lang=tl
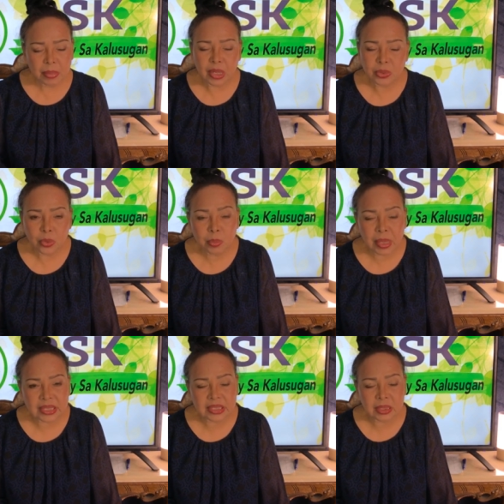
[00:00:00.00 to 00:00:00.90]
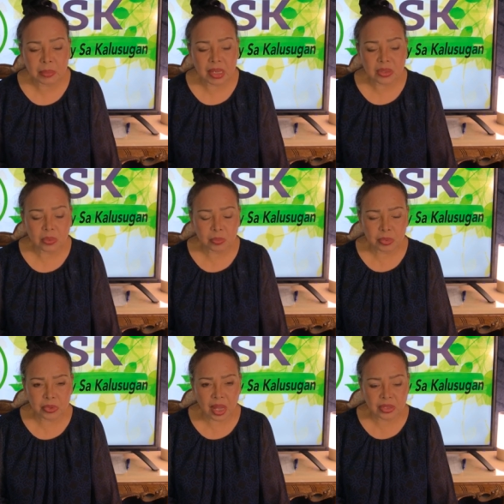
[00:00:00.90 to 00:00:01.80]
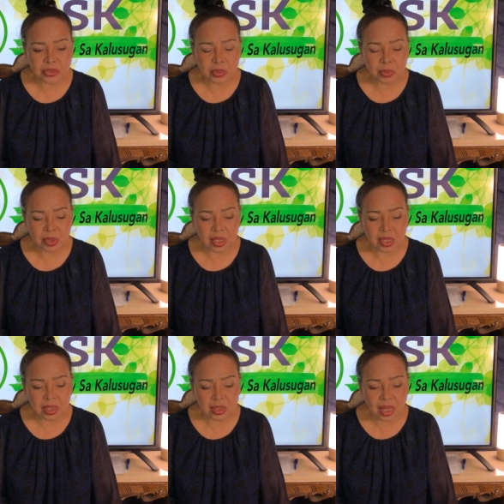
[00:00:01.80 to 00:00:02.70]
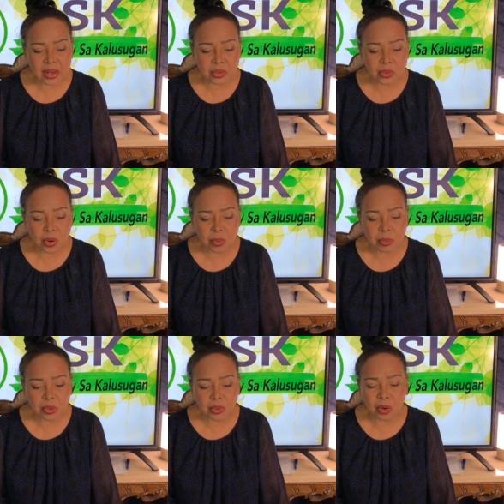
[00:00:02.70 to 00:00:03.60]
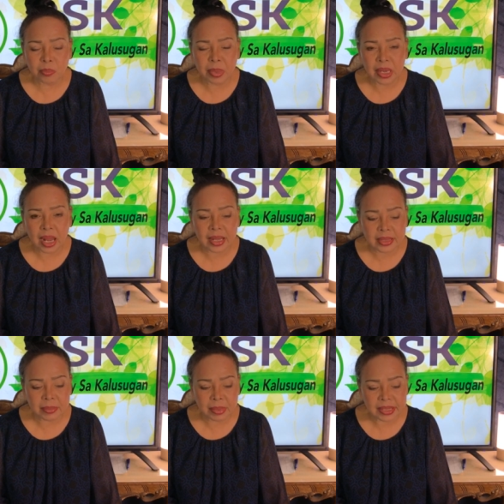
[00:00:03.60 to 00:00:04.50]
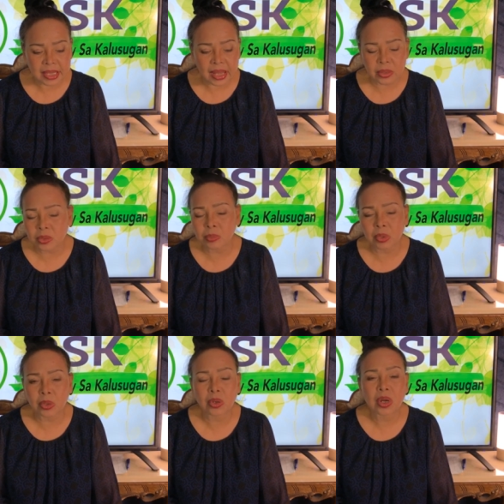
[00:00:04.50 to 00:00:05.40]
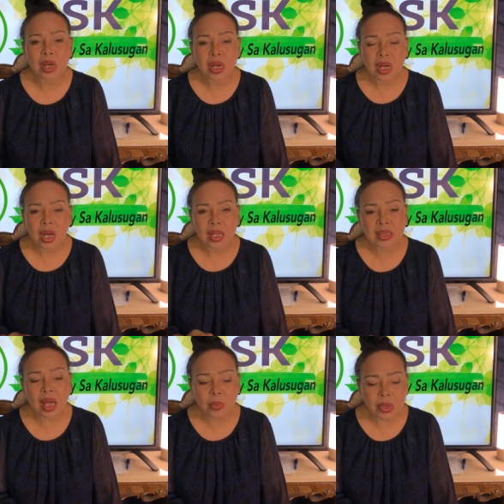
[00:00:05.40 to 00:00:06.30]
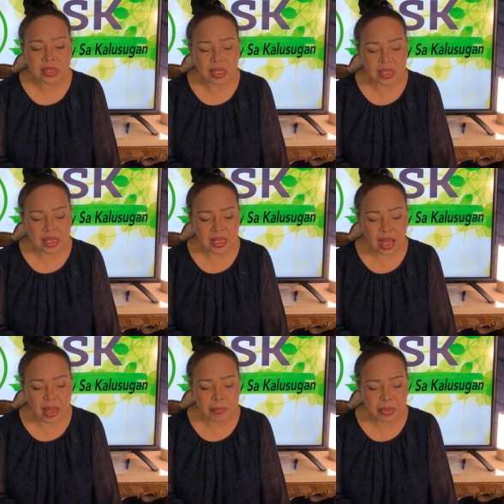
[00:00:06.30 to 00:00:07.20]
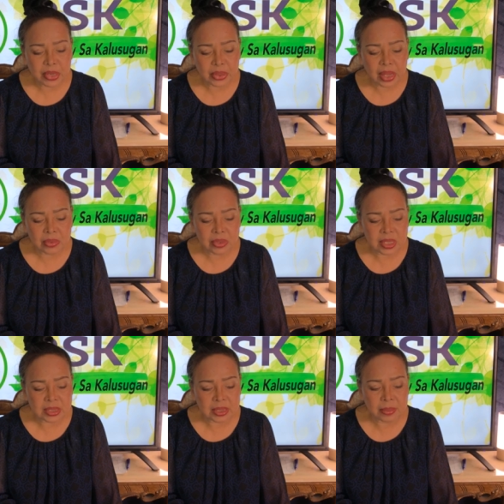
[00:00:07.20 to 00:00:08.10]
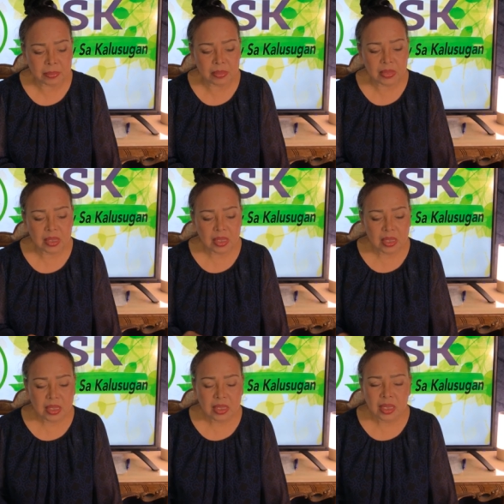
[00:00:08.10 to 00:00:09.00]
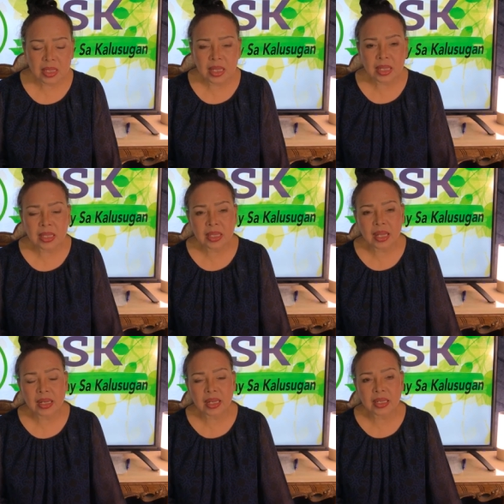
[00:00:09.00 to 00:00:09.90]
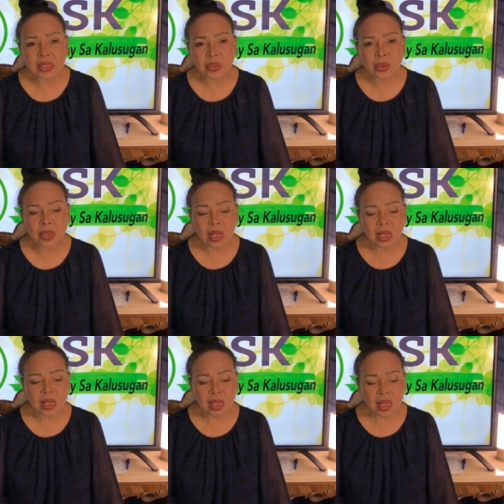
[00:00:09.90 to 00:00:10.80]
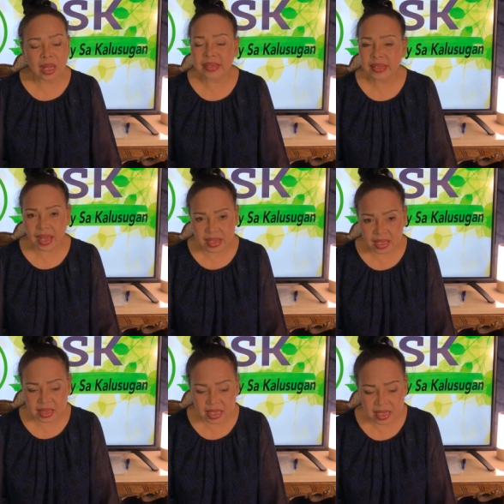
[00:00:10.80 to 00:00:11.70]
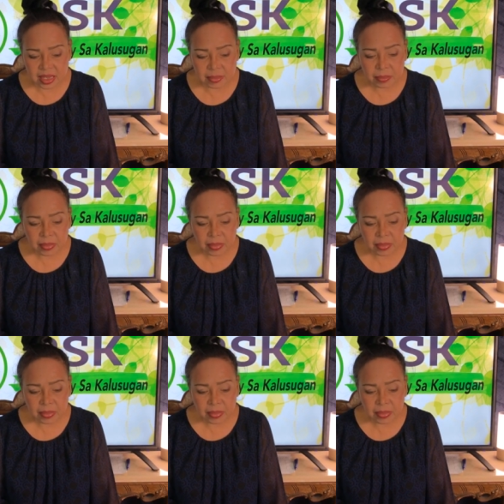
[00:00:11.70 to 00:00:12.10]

Pag too much naman yung production mo ng thyroid hormone, overactive ang thyroid mo, ang tawag yan ay hyperthyroidism nagiging dahilan nito ng anxiety,